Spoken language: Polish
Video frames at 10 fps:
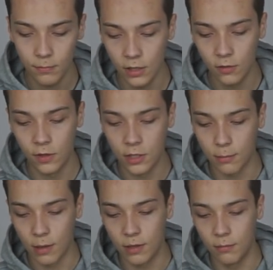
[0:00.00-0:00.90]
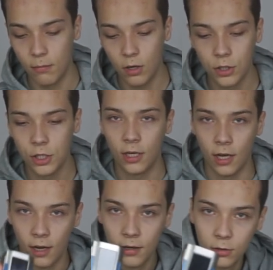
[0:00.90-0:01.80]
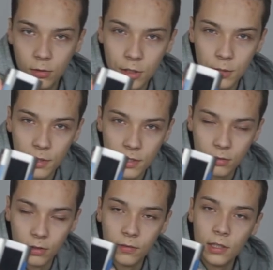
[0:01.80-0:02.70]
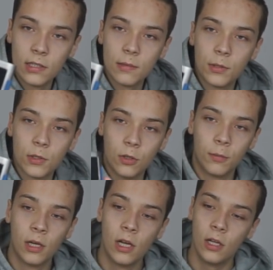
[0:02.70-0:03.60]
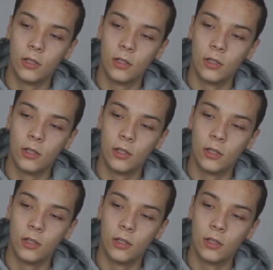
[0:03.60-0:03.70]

Mianowicie mamy boksika, który się prezentuje w ten sposób.